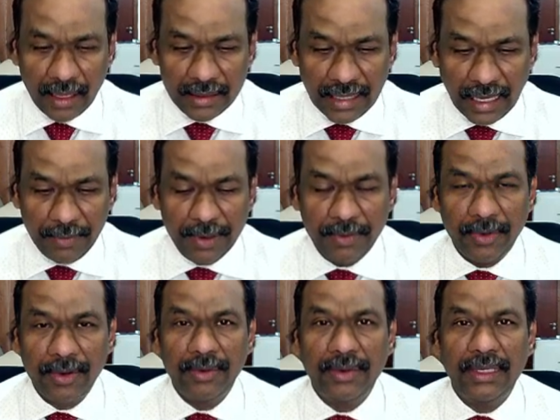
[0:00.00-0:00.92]
சாப்பிட
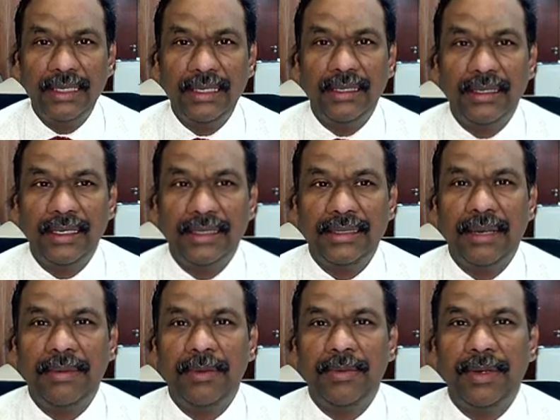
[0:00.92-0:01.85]
போடும் பொழுது நான்
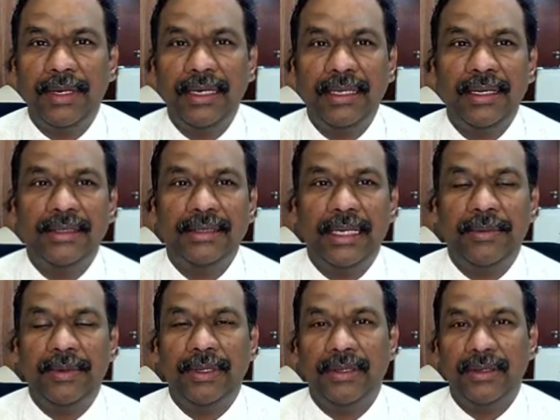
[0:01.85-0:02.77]
சாப்பிட போறேன் நீனும்
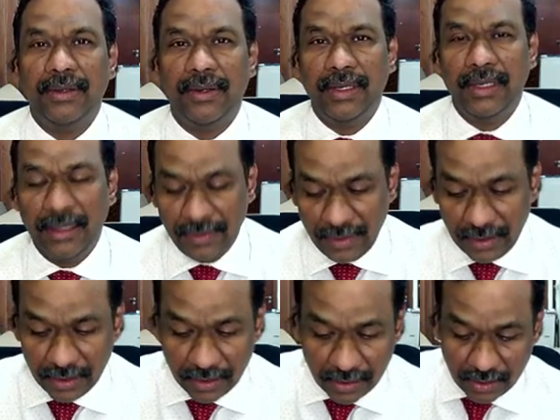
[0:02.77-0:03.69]
சாப்பிடு உடனே இவர்
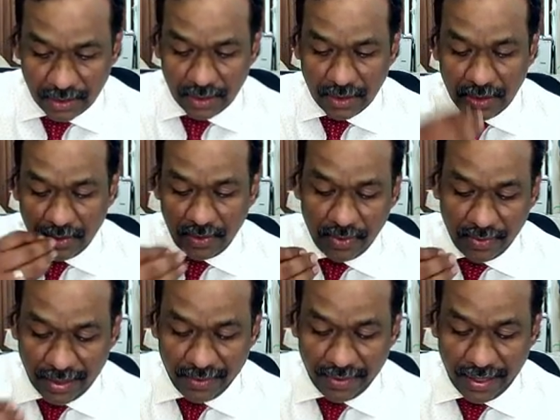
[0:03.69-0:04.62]
ஒரு
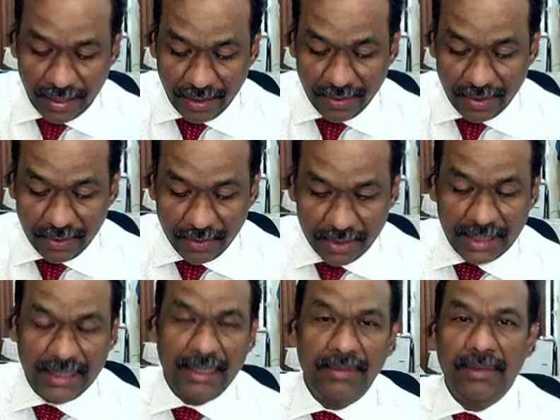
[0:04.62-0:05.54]
வாய் வாயில வைக்கும் பொழுது
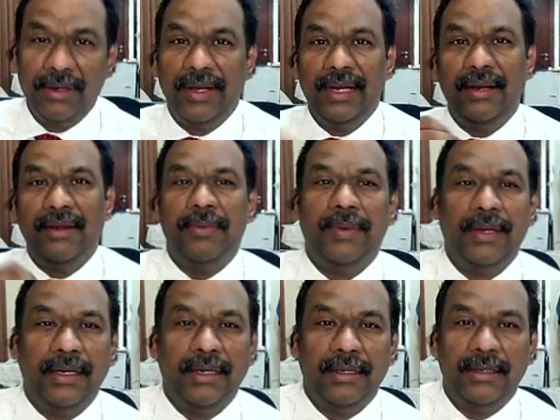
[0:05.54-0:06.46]
அந்த அம்மா வாயில
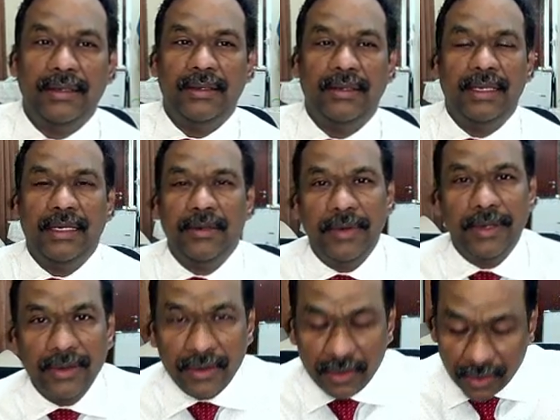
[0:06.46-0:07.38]
வைப்பாங்க ரெண்டு
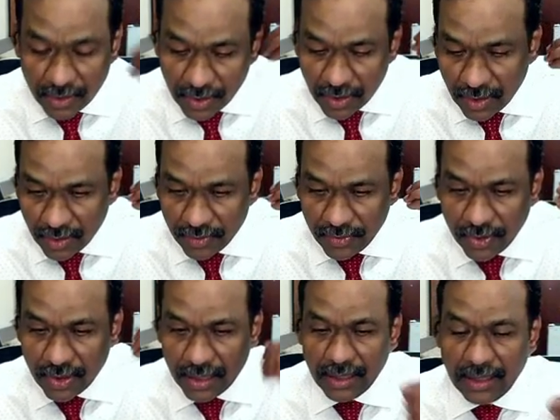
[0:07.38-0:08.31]
பேரும்
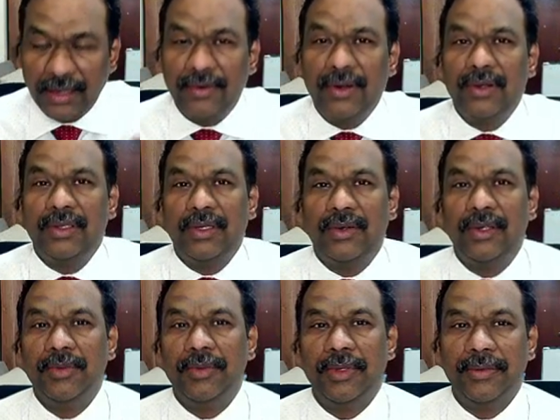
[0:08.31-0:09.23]
ஃபோனில் அவ்வளோ
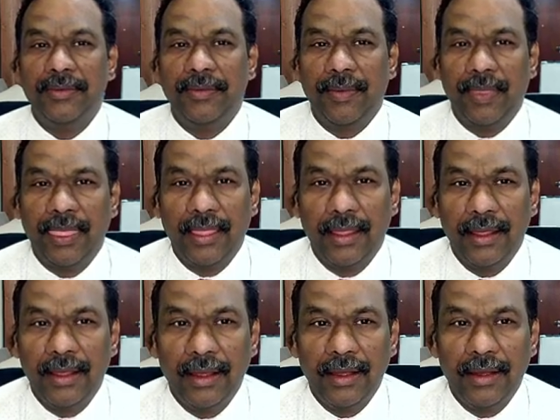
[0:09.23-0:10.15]
தொடர்பு
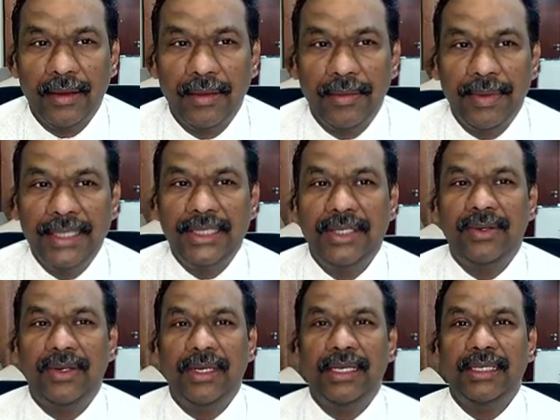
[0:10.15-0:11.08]

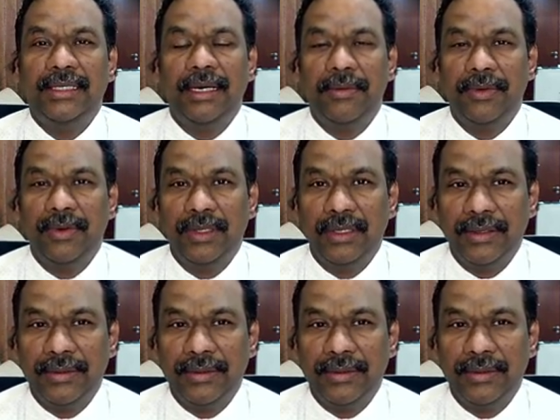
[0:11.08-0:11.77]
பேசிக்கொண்டே சாப்பிடுவார்